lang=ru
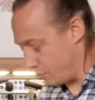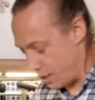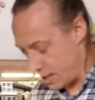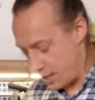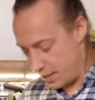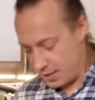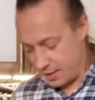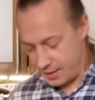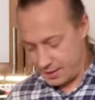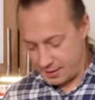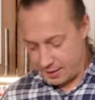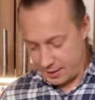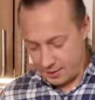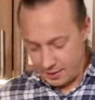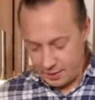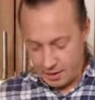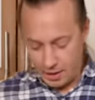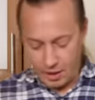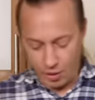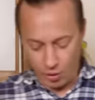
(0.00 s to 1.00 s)
у меня есть.
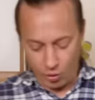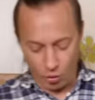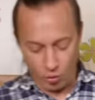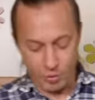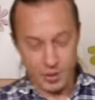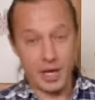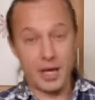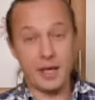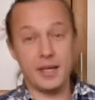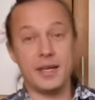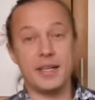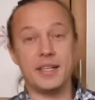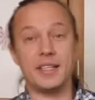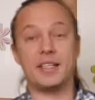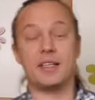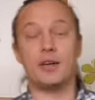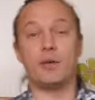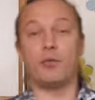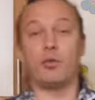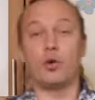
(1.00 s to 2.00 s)
У меня
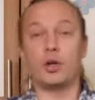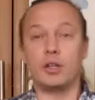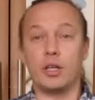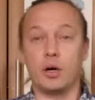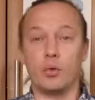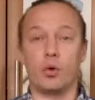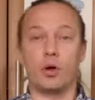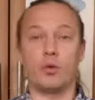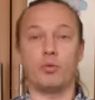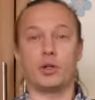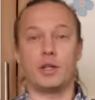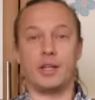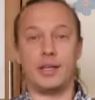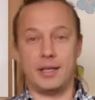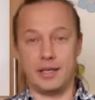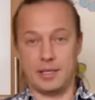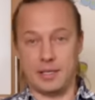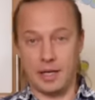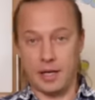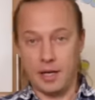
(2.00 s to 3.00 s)
есть вот такой вот
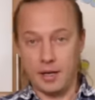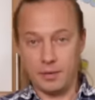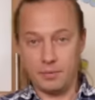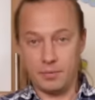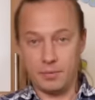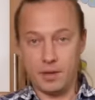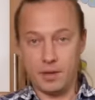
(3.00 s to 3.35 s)
китель,